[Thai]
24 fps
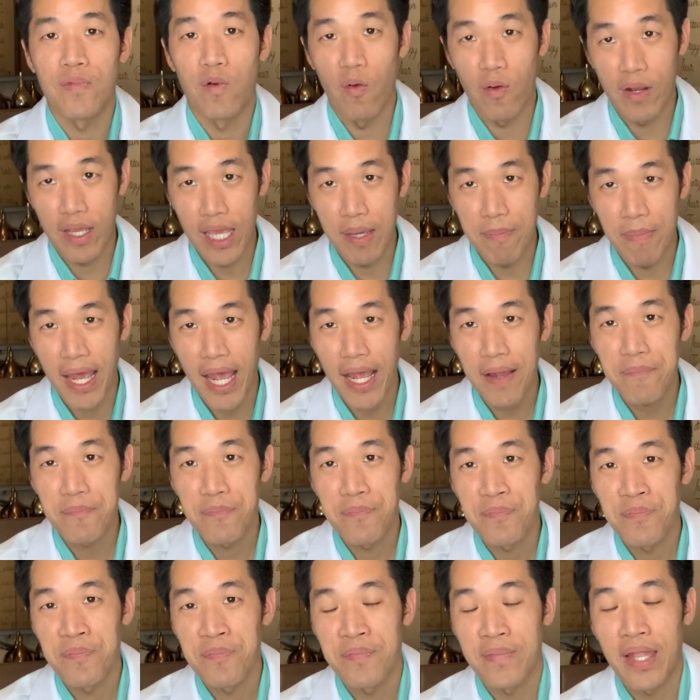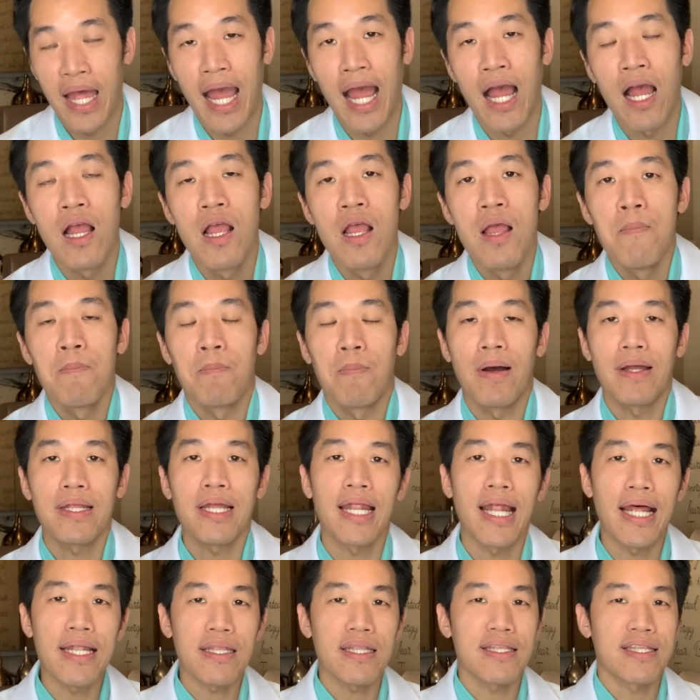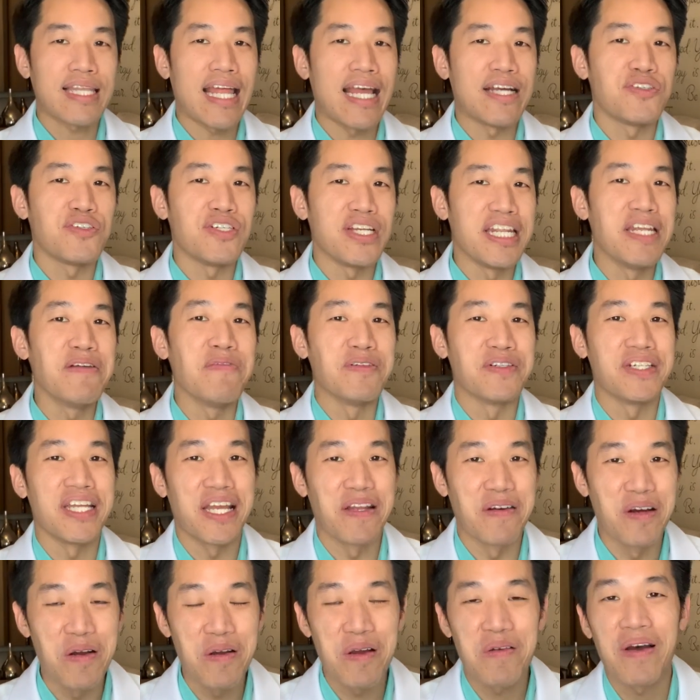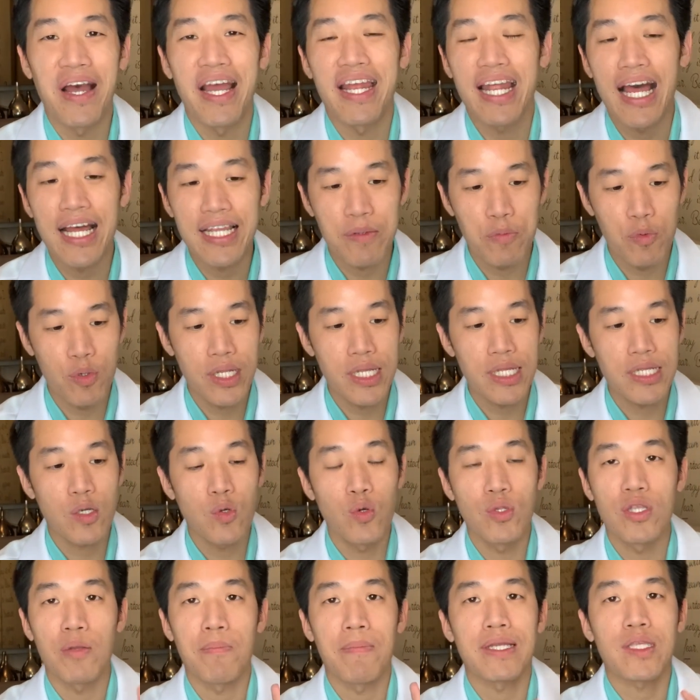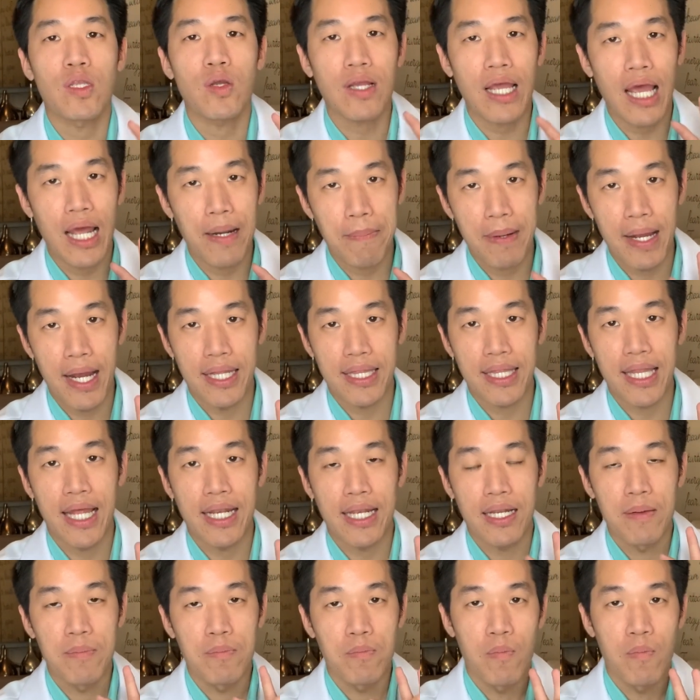โอเคไหมนะเพราะฉะนั้นแต่สิ่งที่หมอพยายามเพิ่มขึ้นไปถ้าสมมติที่คุณไม่ต้องการผ่าตัด